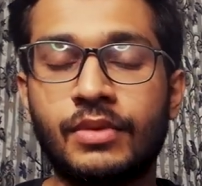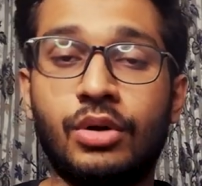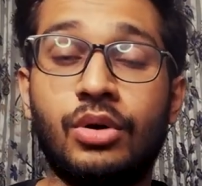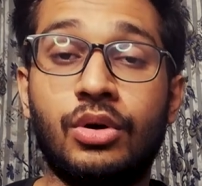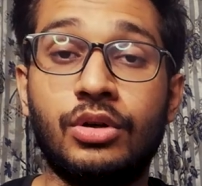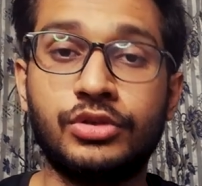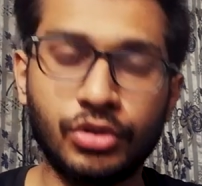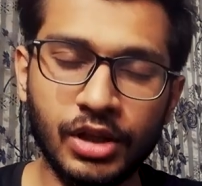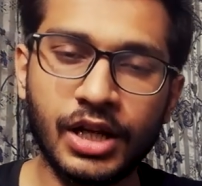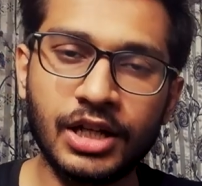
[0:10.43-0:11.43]
तो
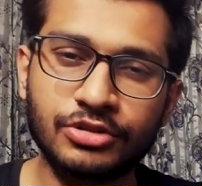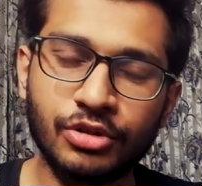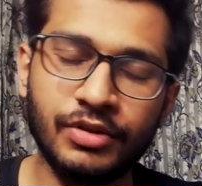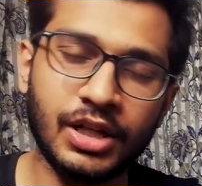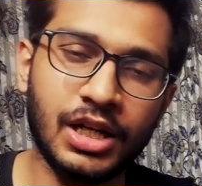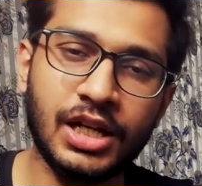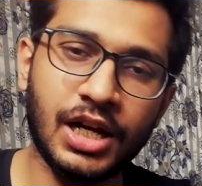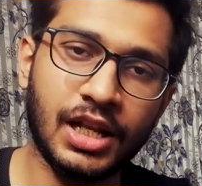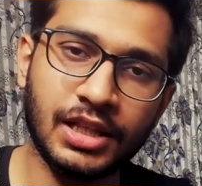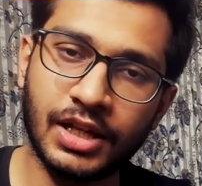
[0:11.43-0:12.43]
चौदह अगस्त को विनर
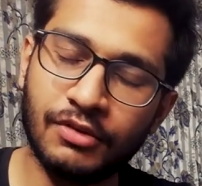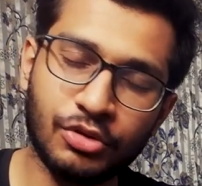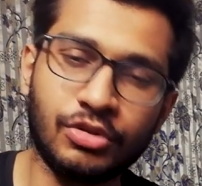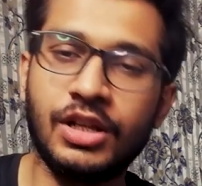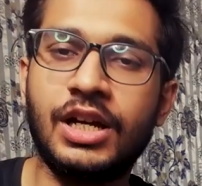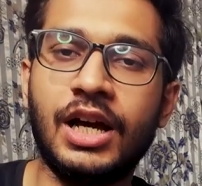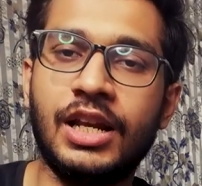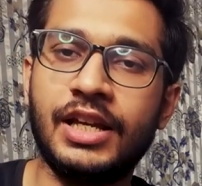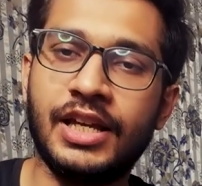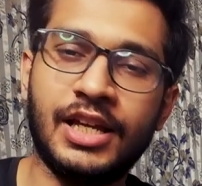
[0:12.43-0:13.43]
निकाला था वो तो
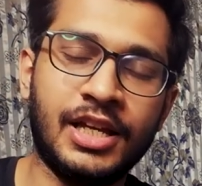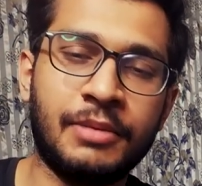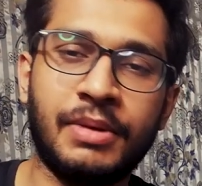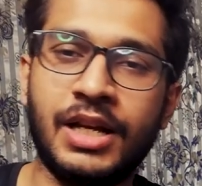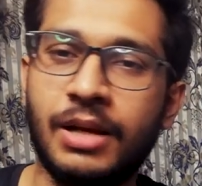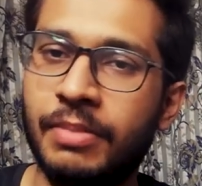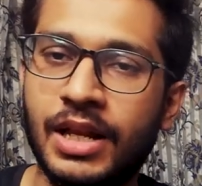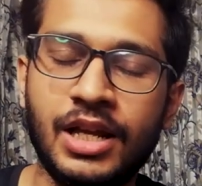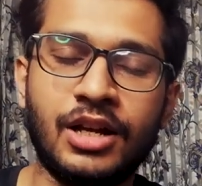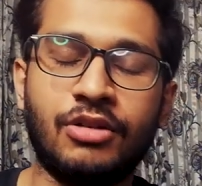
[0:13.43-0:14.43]
निकालेंगे एक महीने का
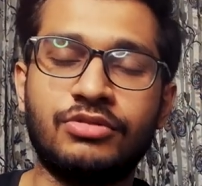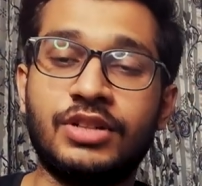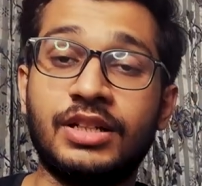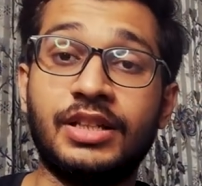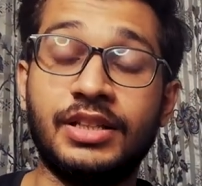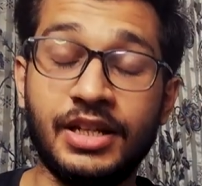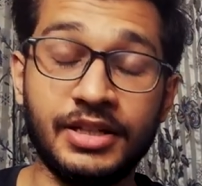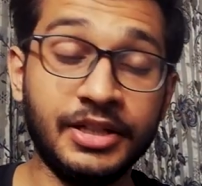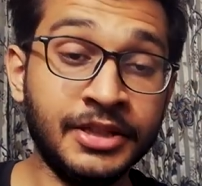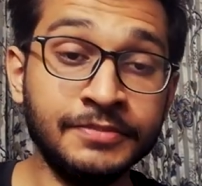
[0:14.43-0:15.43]
पहले अनाउंस कर देते
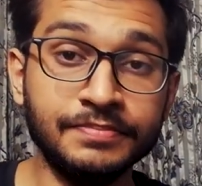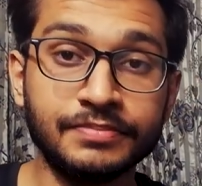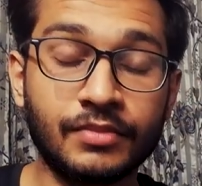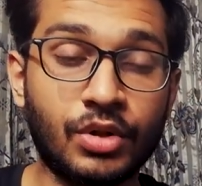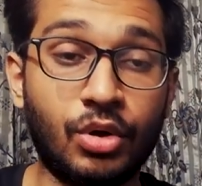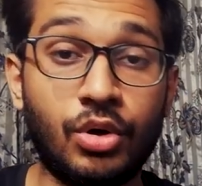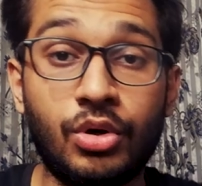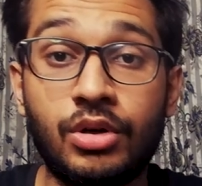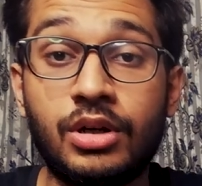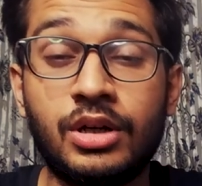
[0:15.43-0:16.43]
हैं तो
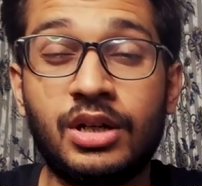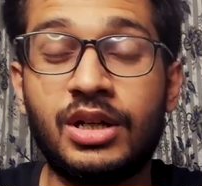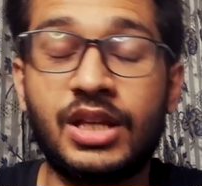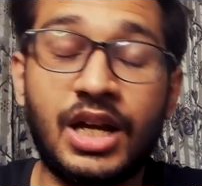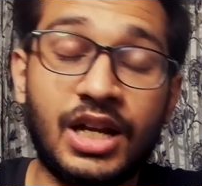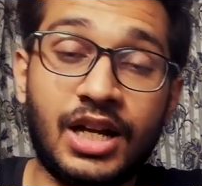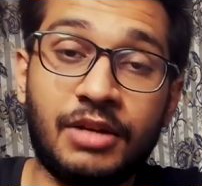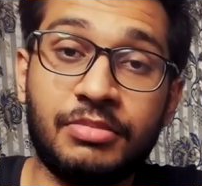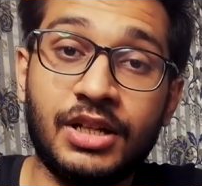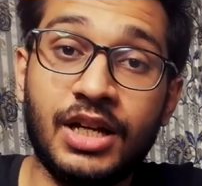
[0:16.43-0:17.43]
आ, क्या
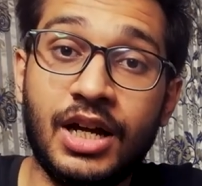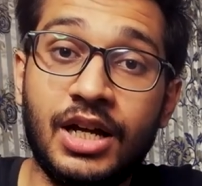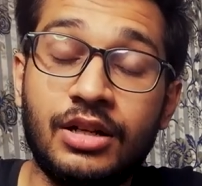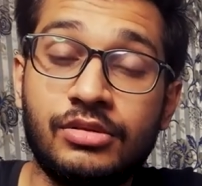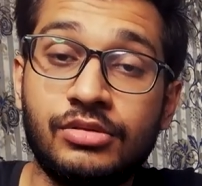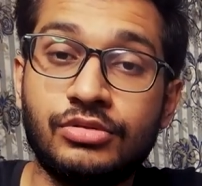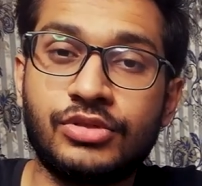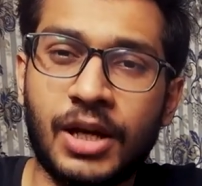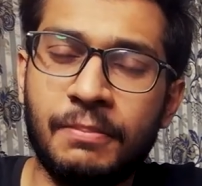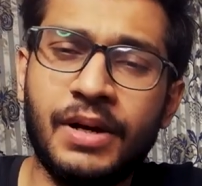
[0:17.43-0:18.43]
नाम था यार
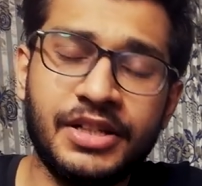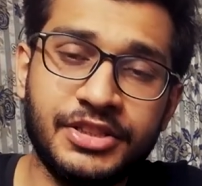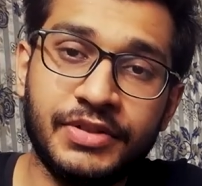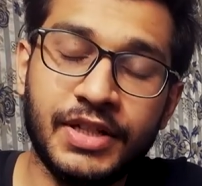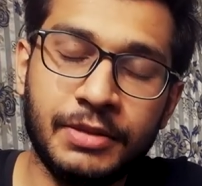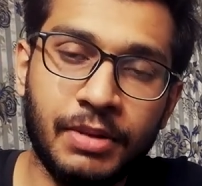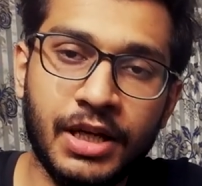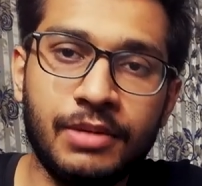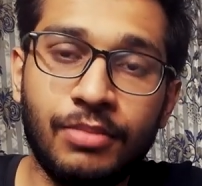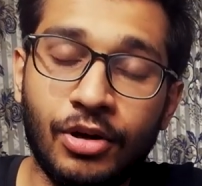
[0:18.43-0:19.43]
उसामा जवेद
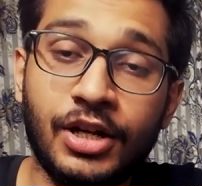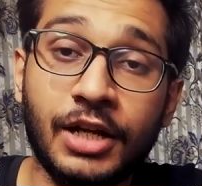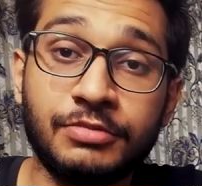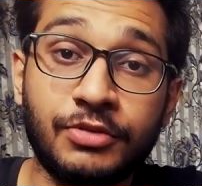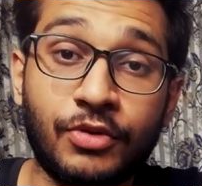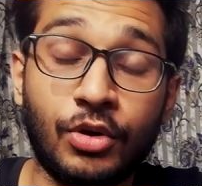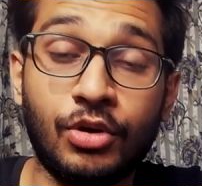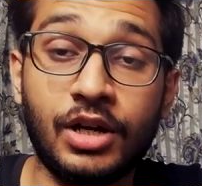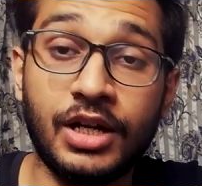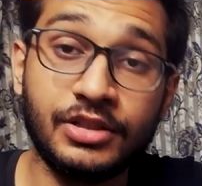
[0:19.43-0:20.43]
भाई बहुत टाइम से
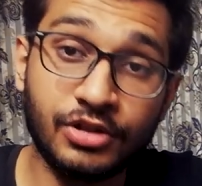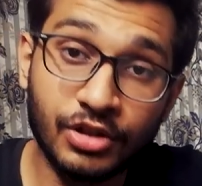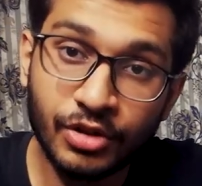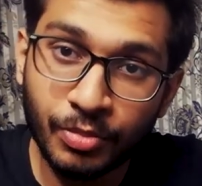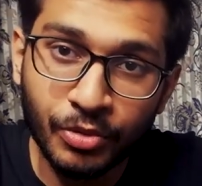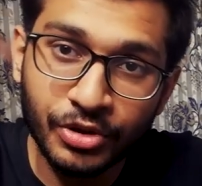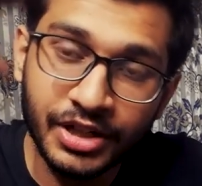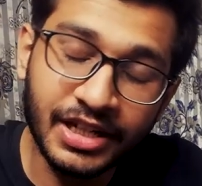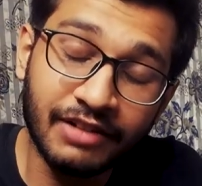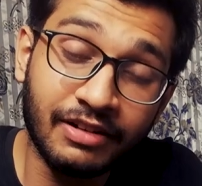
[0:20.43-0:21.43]
फॉलो करें जिन्होंने
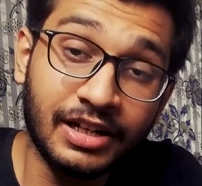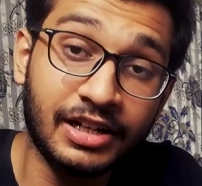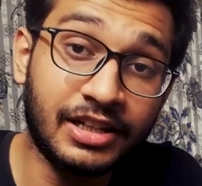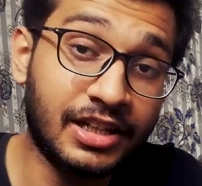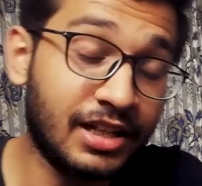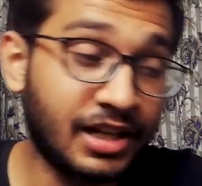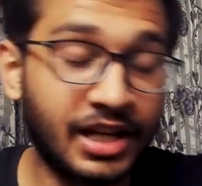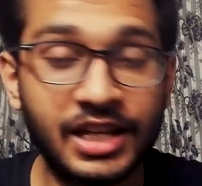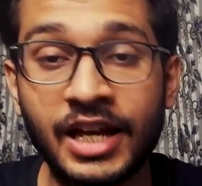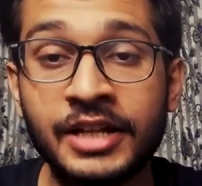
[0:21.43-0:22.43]
पोनी टेल वाली लड़की की
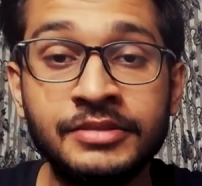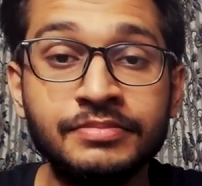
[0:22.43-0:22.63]
लगाई है